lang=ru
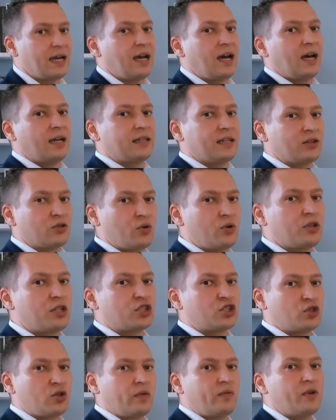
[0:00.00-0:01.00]
Это то, на
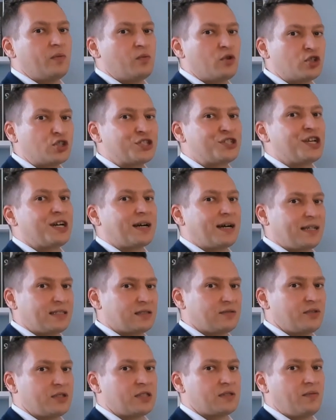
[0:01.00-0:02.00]
что вы можете
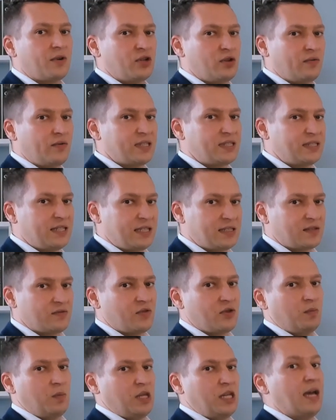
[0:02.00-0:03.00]
оказывать свое
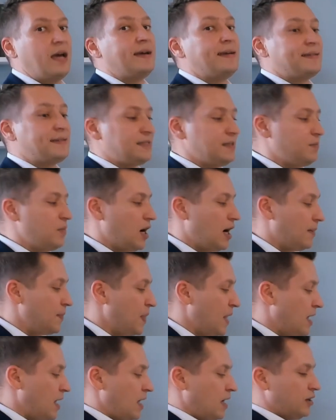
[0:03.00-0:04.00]
воздействие, меняя себя.
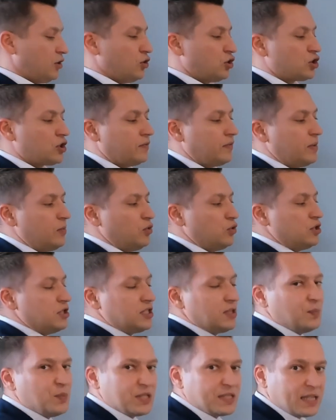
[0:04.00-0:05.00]
То, что вы
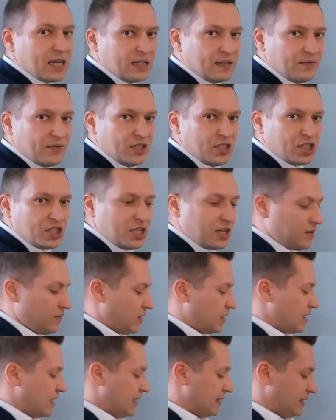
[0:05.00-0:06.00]
будете писать в нижних
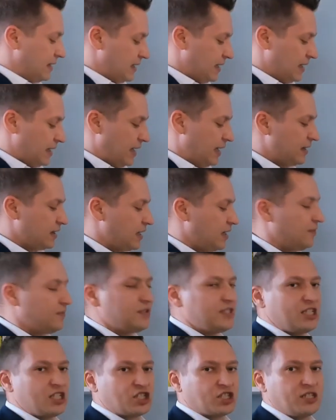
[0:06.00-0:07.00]
квадрантах, это
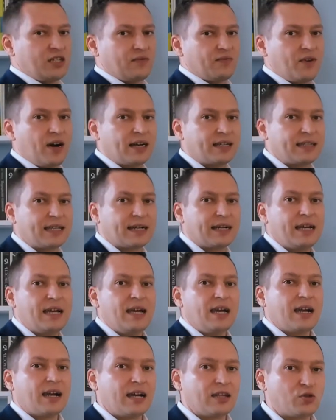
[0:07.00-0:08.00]
внешние факторы,
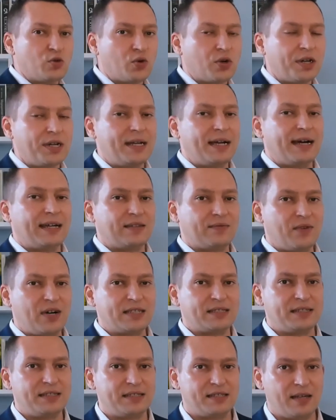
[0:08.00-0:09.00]
которые от
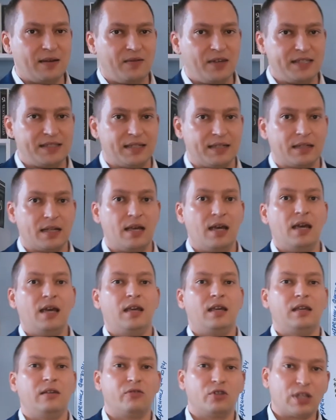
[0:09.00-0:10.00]
вас не зависят.
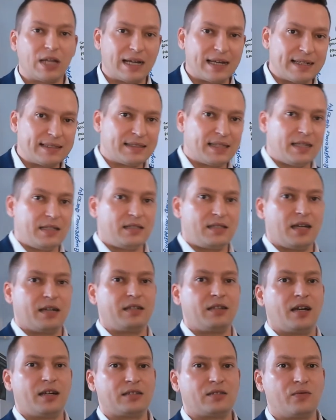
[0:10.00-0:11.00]
И вот как раз таки
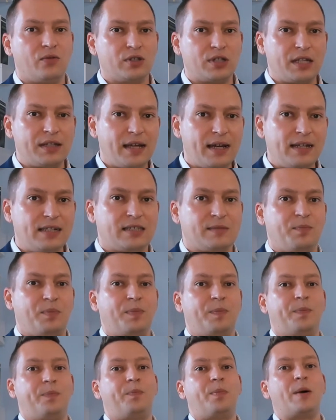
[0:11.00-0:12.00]
техника SWOT-анализ
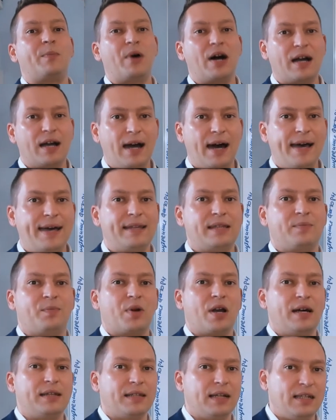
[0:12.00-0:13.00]
помогает
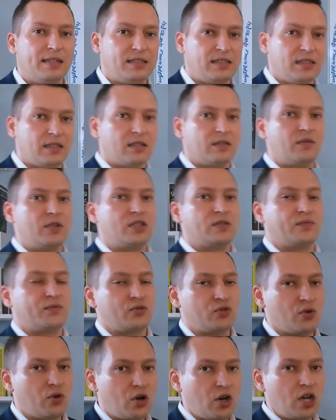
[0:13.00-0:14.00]
проанализировать
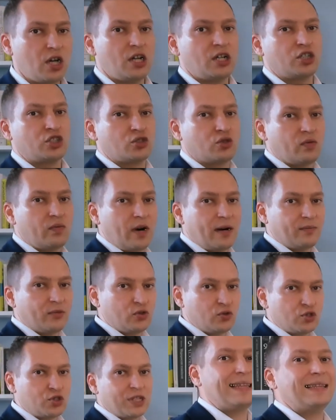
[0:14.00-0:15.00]
все, что вам
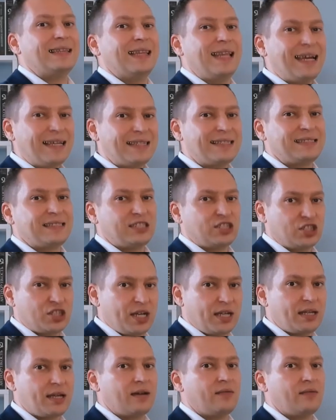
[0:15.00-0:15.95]
нужно для достижения